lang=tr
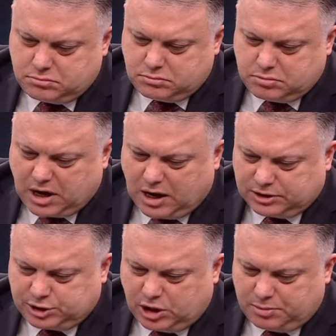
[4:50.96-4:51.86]

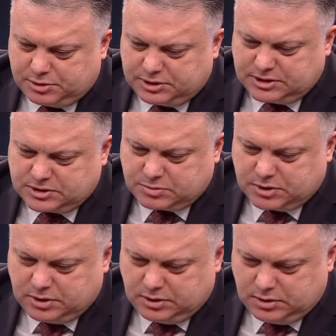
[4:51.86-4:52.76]
kalça mı diz
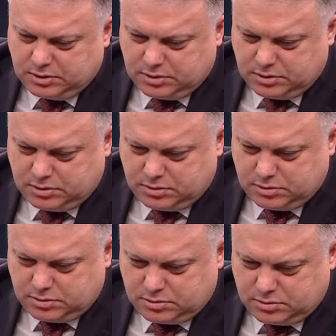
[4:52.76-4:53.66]
mi? Büyütebiliyor
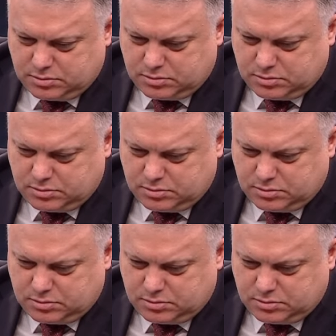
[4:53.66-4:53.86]
musunuz?